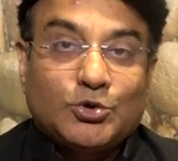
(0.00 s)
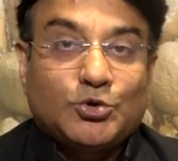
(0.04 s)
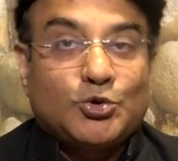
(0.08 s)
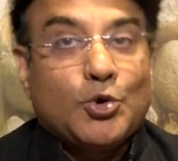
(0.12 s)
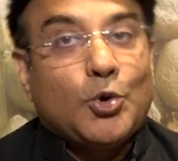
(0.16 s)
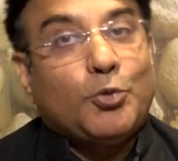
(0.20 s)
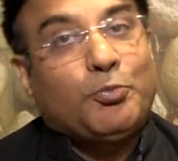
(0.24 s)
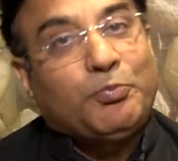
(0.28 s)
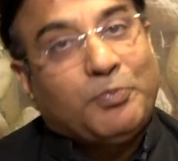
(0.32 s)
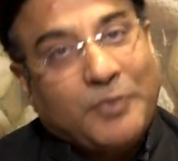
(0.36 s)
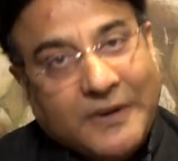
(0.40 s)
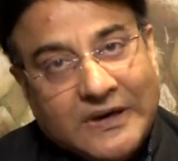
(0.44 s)

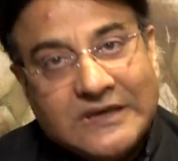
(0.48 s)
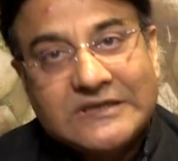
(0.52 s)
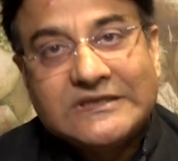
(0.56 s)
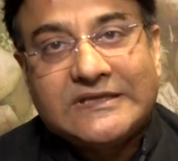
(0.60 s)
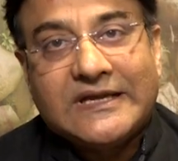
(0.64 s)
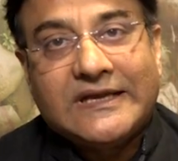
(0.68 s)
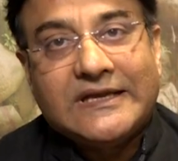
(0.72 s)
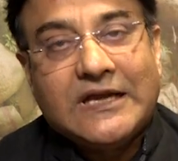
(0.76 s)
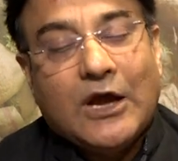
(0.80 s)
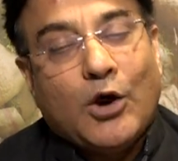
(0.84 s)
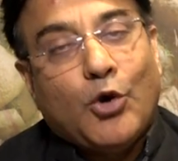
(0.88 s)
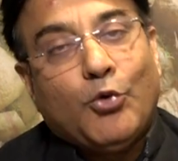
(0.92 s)
तो फिर
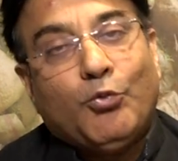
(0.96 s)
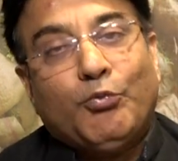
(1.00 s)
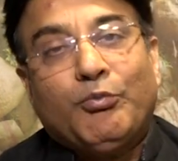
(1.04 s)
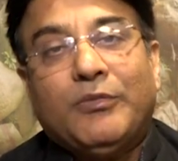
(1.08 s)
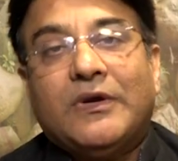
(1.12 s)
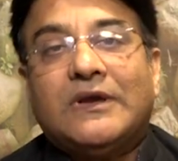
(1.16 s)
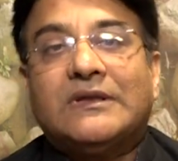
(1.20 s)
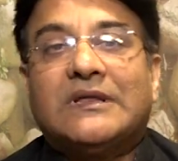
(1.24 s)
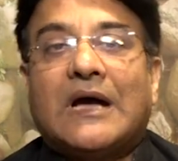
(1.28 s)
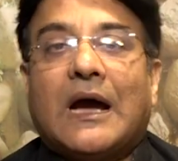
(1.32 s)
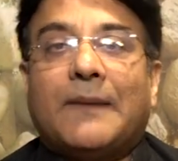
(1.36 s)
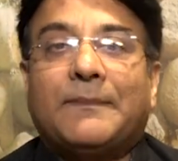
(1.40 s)
से यह
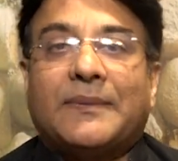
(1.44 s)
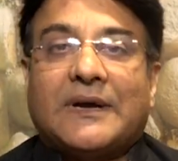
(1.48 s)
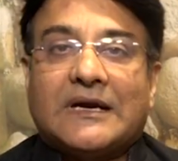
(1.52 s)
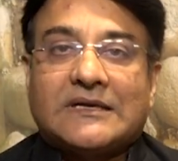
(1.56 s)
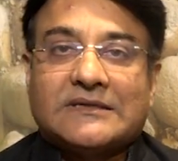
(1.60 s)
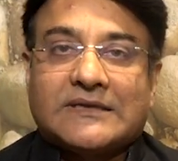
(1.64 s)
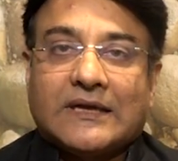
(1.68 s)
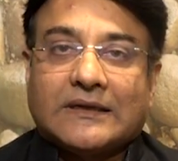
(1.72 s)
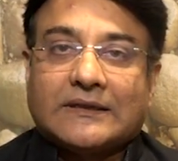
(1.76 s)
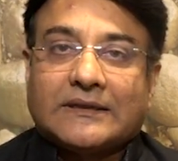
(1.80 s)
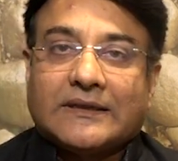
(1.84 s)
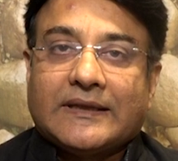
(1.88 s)
उम्मीद आप कर
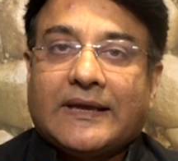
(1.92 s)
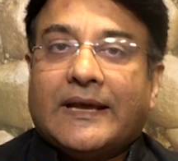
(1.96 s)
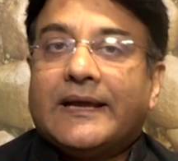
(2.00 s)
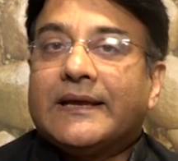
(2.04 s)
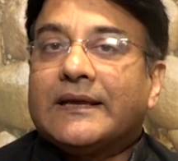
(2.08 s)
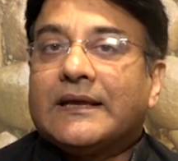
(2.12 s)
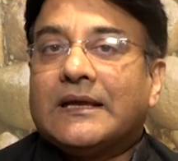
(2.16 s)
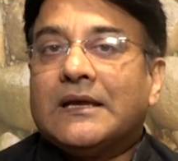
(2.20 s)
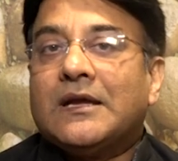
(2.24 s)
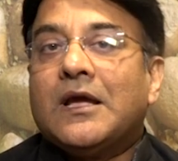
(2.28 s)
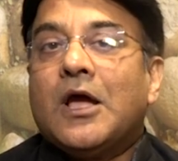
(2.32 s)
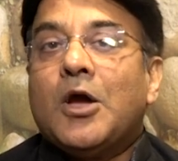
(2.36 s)
सकते
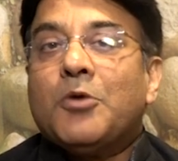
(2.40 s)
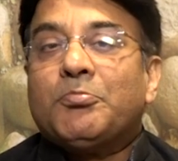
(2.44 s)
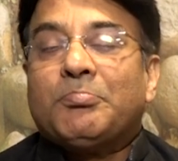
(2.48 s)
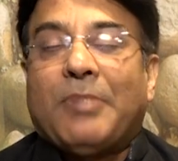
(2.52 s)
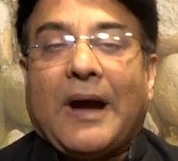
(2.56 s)
हैं कि